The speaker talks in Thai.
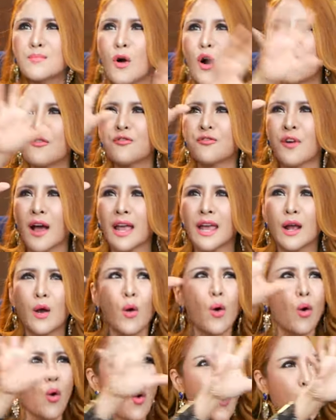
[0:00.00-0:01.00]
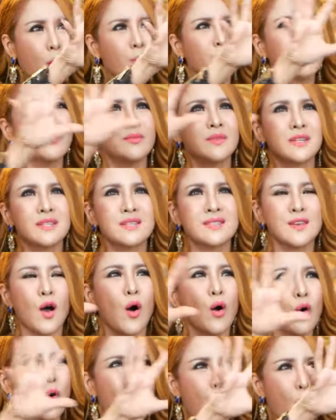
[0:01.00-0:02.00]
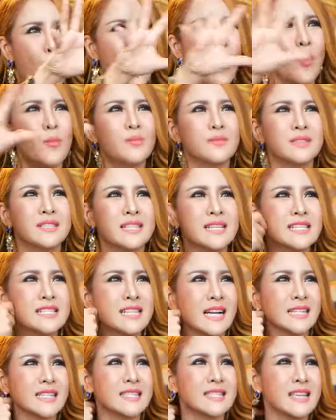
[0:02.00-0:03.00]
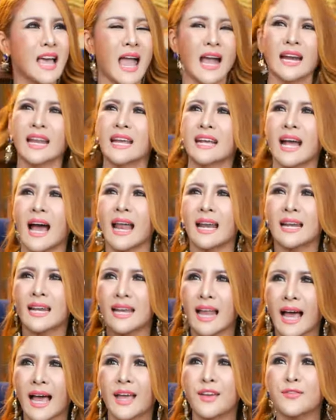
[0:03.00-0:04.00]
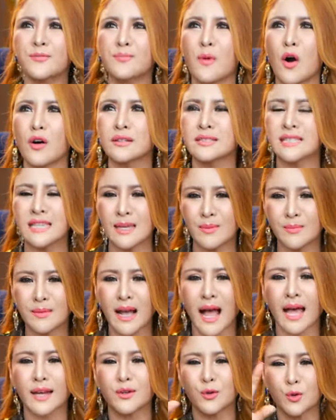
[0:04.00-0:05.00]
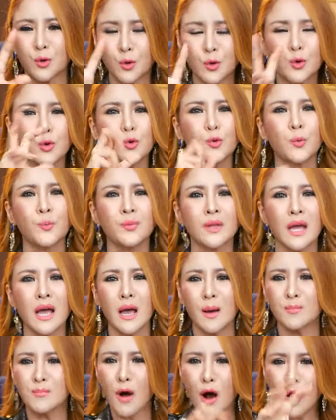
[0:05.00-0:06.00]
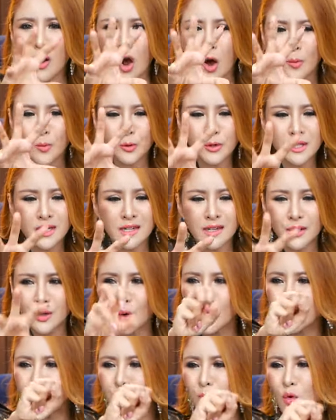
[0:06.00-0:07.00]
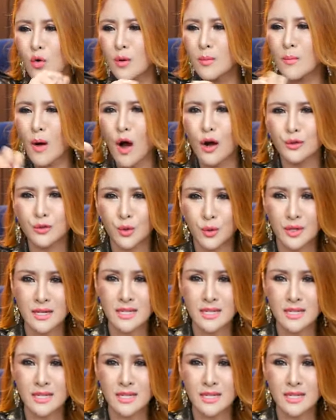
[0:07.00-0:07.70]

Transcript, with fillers: มองไฟโคมสองโคมที่จัดแสงในการไลฟ์มองทีมงานของครูมองคอมพิวเตอร์โน้ตบุ๊กมองโท